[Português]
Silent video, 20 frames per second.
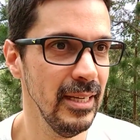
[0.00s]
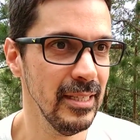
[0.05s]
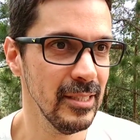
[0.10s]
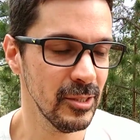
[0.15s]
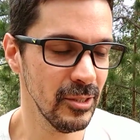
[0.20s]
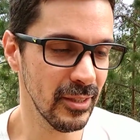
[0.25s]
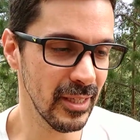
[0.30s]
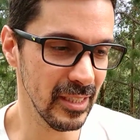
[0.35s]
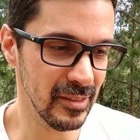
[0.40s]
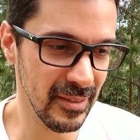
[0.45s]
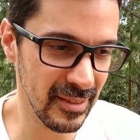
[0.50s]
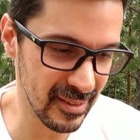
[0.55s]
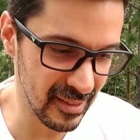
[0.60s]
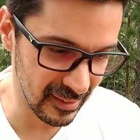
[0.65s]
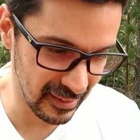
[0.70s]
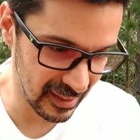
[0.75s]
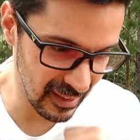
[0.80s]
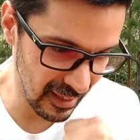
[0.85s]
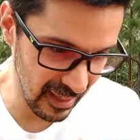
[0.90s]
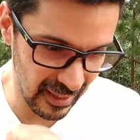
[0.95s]
Só que às vezes você
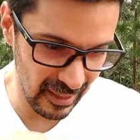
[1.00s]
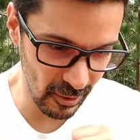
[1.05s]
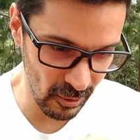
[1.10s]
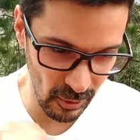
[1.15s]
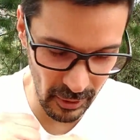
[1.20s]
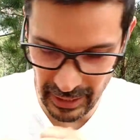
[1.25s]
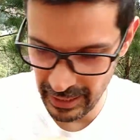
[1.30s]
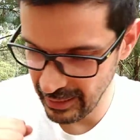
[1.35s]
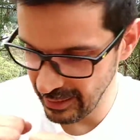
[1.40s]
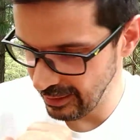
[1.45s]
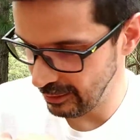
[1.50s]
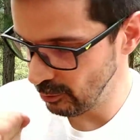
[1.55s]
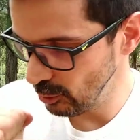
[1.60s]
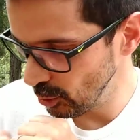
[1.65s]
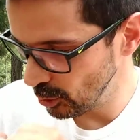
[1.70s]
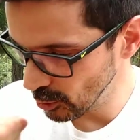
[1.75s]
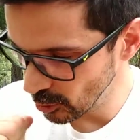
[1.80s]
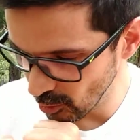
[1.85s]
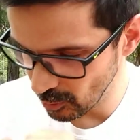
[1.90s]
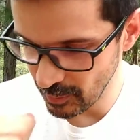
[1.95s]
tá naquela correria do
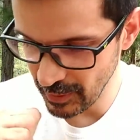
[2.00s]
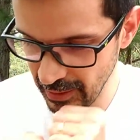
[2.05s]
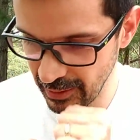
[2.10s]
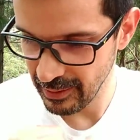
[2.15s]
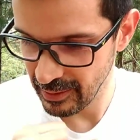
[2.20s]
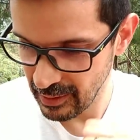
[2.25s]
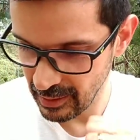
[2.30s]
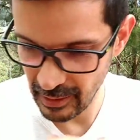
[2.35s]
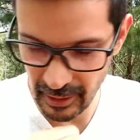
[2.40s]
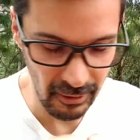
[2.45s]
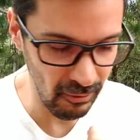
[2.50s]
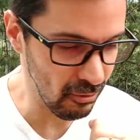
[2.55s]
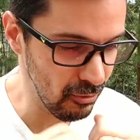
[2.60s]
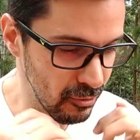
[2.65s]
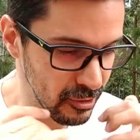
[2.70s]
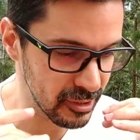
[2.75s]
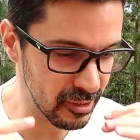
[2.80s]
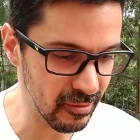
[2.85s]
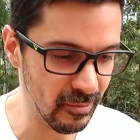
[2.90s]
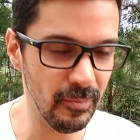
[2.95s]
jogo pequenininho e
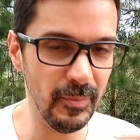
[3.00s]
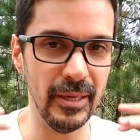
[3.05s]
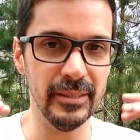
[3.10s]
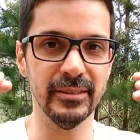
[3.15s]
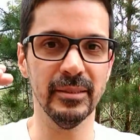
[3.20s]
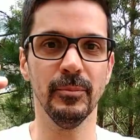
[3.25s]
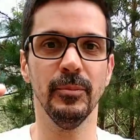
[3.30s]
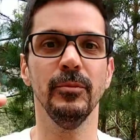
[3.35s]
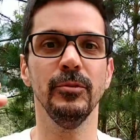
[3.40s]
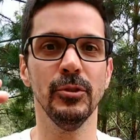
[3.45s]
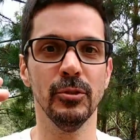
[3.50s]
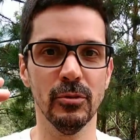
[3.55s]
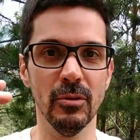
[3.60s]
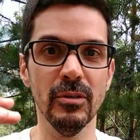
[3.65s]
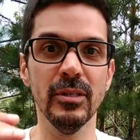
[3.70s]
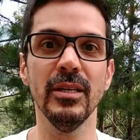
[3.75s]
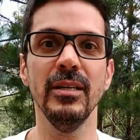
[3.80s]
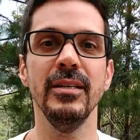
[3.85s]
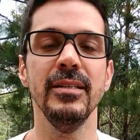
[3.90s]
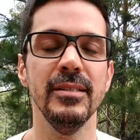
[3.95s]
você não passa pro jogo
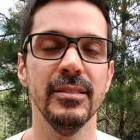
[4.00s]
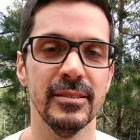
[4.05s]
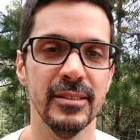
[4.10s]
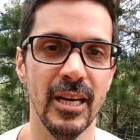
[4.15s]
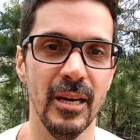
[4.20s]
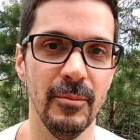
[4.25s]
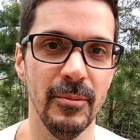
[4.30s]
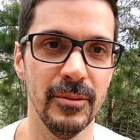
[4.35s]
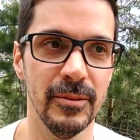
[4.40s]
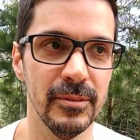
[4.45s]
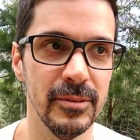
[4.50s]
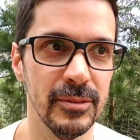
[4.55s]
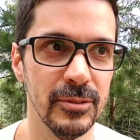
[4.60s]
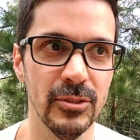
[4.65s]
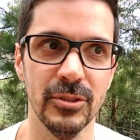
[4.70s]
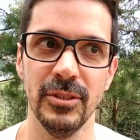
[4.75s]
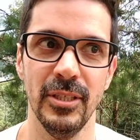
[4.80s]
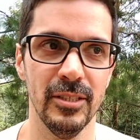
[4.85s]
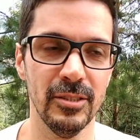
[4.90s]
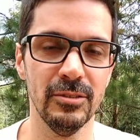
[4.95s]
grande, sabe?
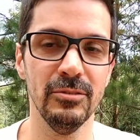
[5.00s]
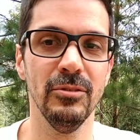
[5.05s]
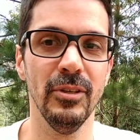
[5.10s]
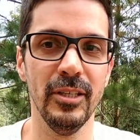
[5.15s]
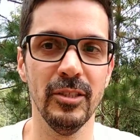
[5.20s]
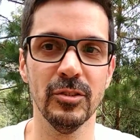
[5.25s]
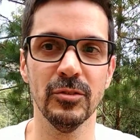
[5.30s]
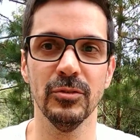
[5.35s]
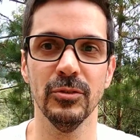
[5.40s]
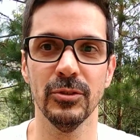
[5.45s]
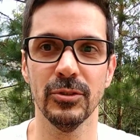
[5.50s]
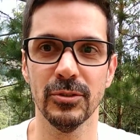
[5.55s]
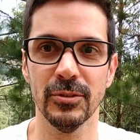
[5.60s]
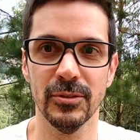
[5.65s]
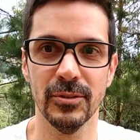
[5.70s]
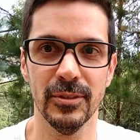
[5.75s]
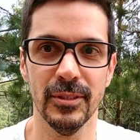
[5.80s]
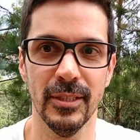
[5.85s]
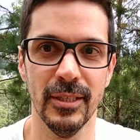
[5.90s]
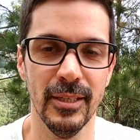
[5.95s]
Sucesso não é esforço.
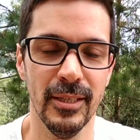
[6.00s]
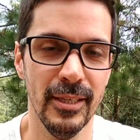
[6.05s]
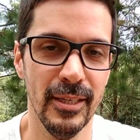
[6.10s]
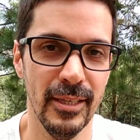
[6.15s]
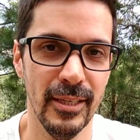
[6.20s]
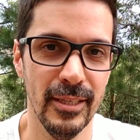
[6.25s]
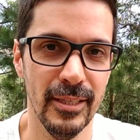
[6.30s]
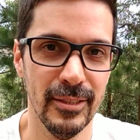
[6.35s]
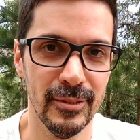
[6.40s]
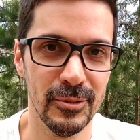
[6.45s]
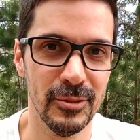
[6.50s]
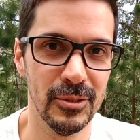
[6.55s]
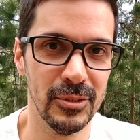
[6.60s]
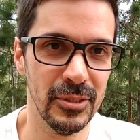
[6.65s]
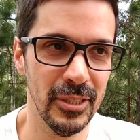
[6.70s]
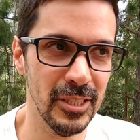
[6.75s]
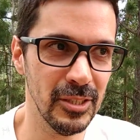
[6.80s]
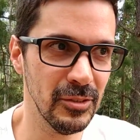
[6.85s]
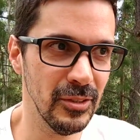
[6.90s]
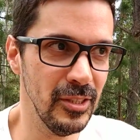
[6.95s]

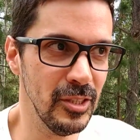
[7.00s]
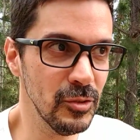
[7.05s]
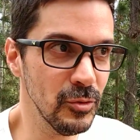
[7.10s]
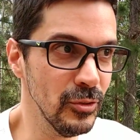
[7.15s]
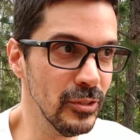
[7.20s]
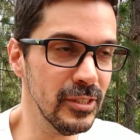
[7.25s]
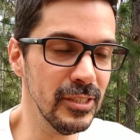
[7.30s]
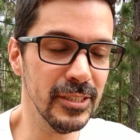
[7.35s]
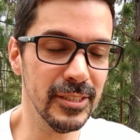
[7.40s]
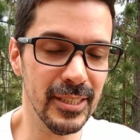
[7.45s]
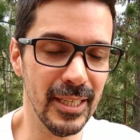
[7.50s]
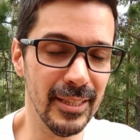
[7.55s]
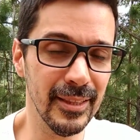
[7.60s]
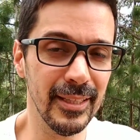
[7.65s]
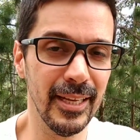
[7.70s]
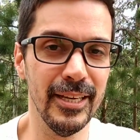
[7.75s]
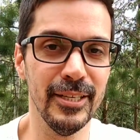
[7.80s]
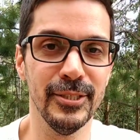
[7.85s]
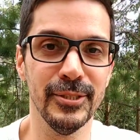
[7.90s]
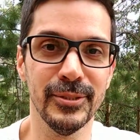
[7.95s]
Sucesso é esforço
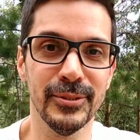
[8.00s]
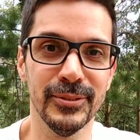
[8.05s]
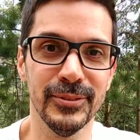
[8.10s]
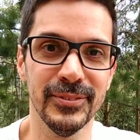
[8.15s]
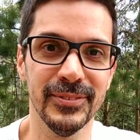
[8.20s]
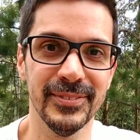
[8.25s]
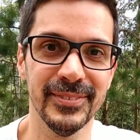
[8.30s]
estratégico.